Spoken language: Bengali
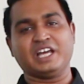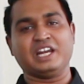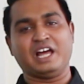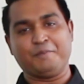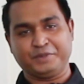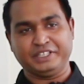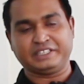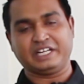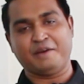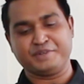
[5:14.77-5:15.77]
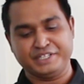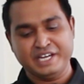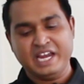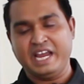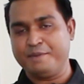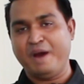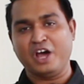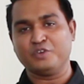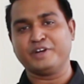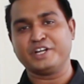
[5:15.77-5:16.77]
থাকি সো যারা নেবেন
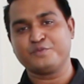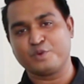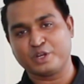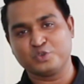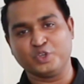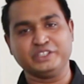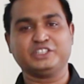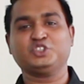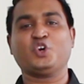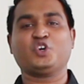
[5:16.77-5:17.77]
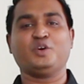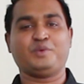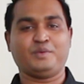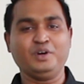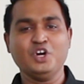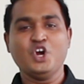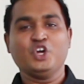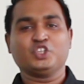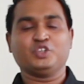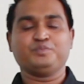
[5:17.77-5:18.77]
আমাদের সাথে যোগাযোগ করে নেবেন এবং আমাদের
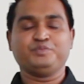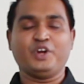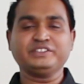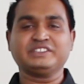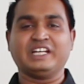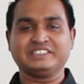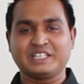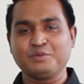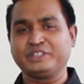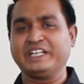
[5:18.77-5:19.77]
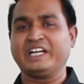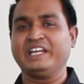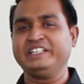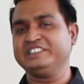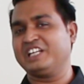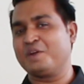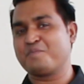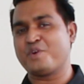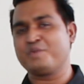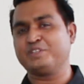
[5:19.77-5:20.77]
শপে এসে পণ্যের মানগ
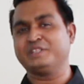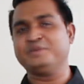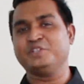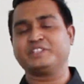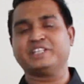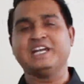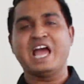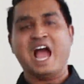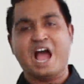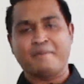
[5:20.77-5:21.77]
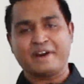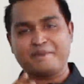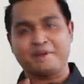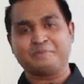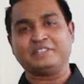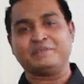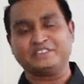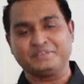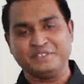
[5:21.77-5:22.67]
গুণগত মান যাচাই করে নেবেন তো